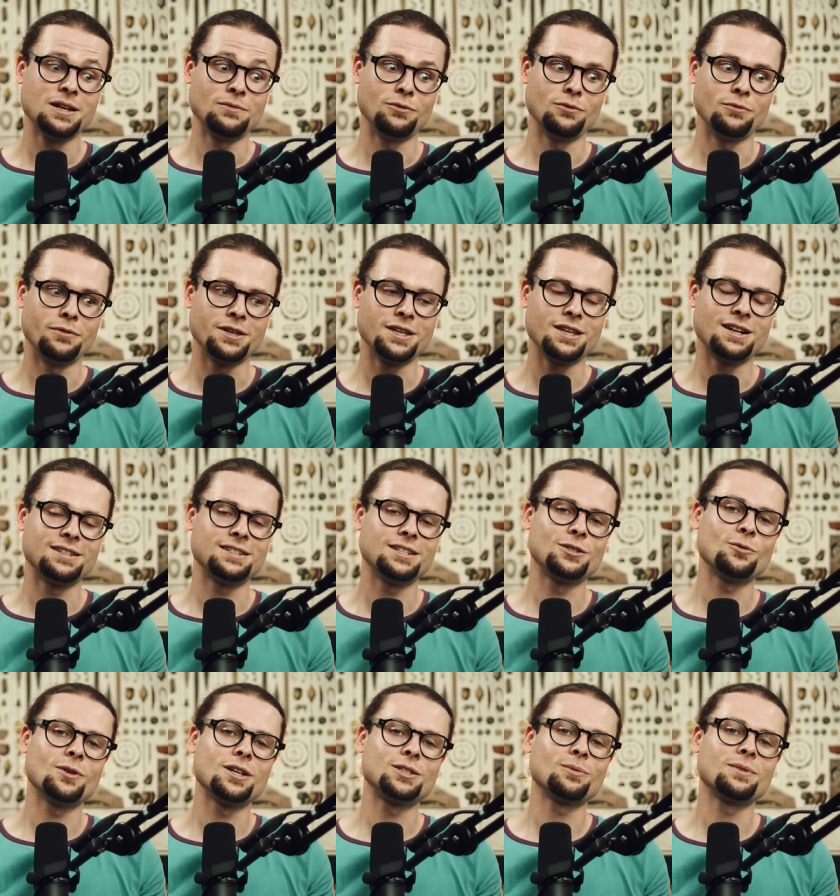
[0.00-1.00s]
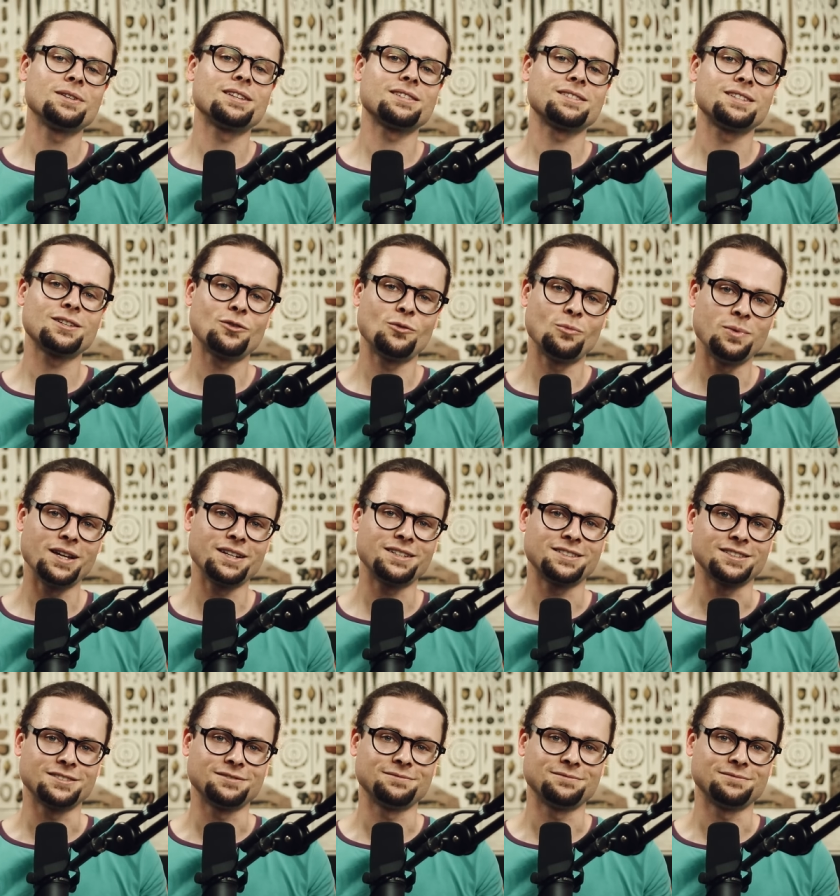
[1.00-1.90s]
Vous le voyez, la situation est assez complexe.